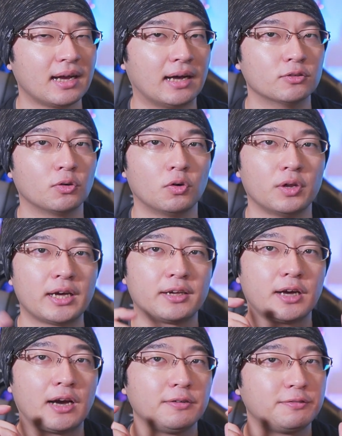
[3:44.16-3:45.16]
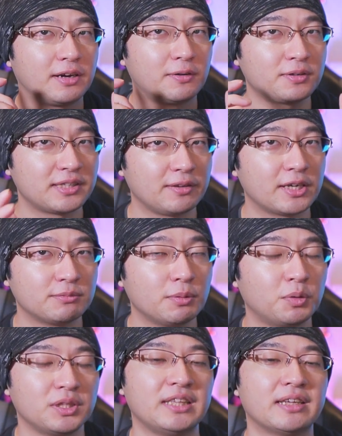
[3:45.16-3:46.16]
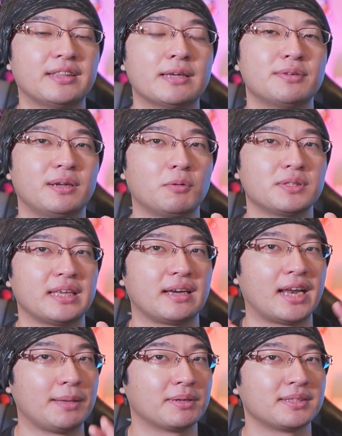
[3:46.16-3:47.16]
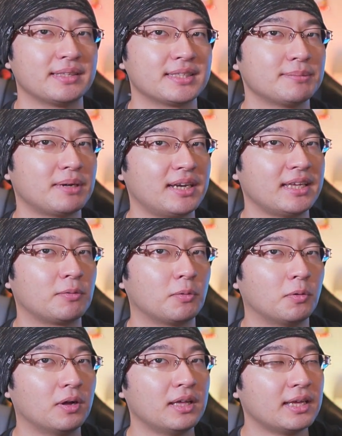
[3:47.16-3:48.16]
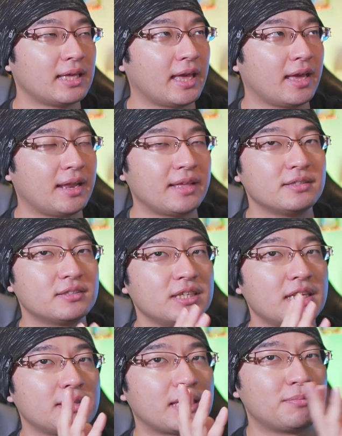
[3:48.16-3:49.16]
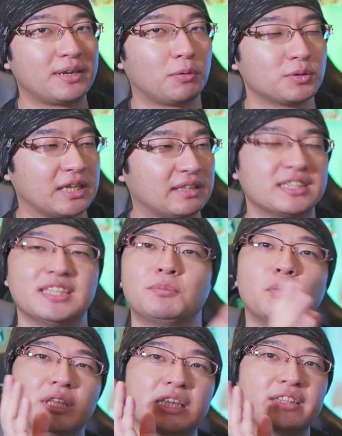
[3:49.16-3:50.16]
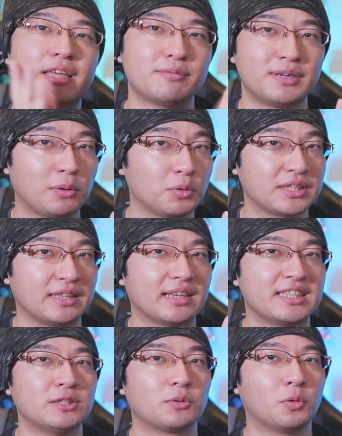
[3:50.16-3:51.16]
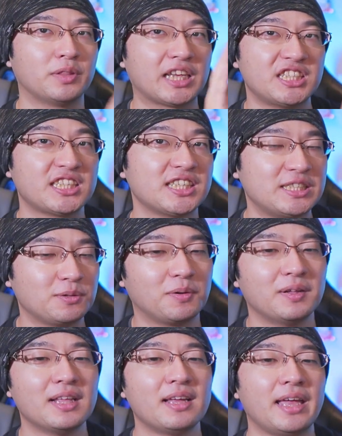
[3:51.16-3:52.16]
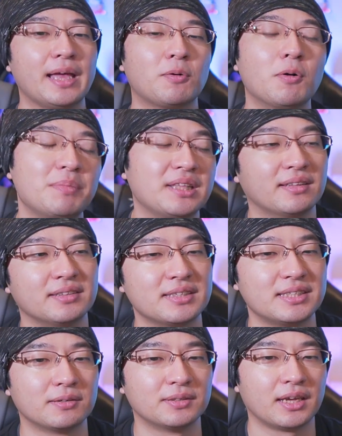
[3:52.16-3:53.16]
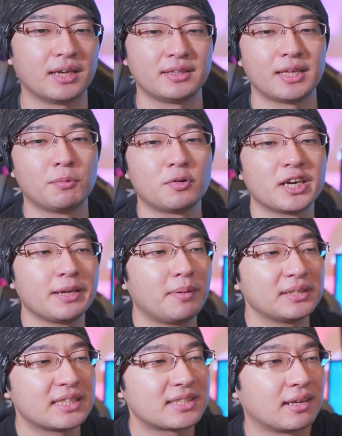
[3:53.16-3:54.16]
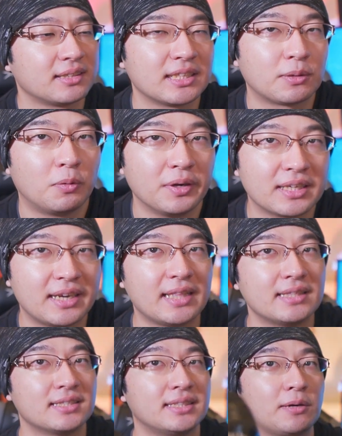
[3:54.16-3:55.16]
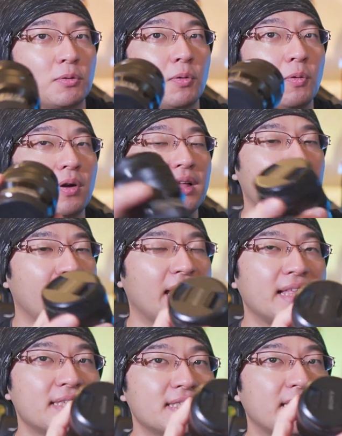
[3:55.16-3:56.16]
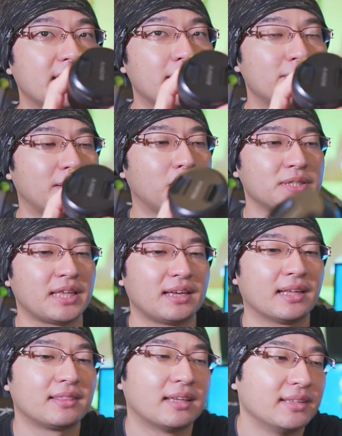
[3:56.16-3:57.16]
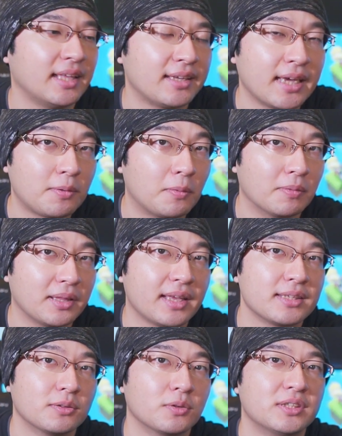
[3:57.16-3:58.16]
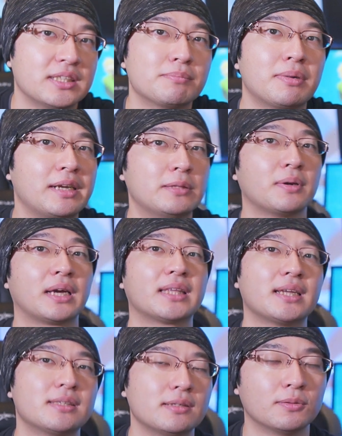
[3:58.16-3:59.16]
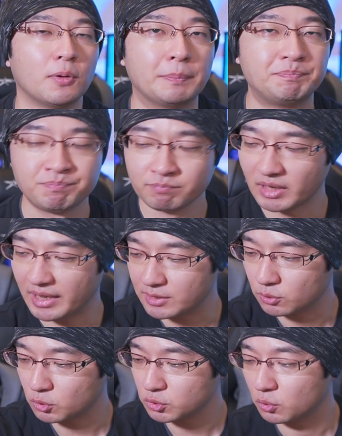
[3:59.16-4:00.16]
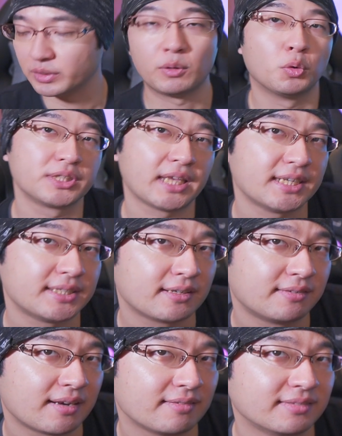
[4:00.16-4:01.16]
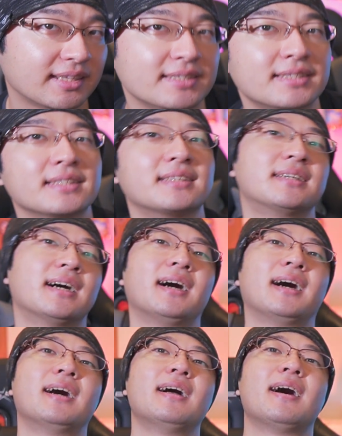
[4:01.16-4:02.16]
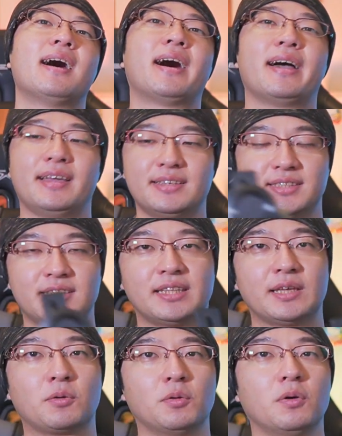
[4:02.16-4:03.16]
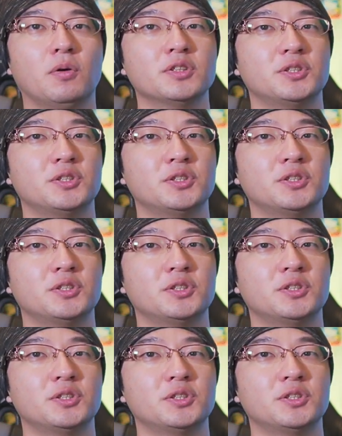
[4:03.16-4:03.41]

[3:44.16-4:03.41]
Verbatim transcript: あの、アルファ6100もボディ内手ブレ補正がありません。つまり、こう、う、えー、レンズに手ぶれ補正なし、ボディに手ぶれ補正なしの、こう、なしなしの、えー、コンビなんですよね。で、僕が今まで使ってたこういったレンズって、こう、レンズ内に手ぶれ補正があったんで、結構ね、そのジンバルに乗っけたりすると、えー、そこそこね、補正してくれるんですが、はい、さて、この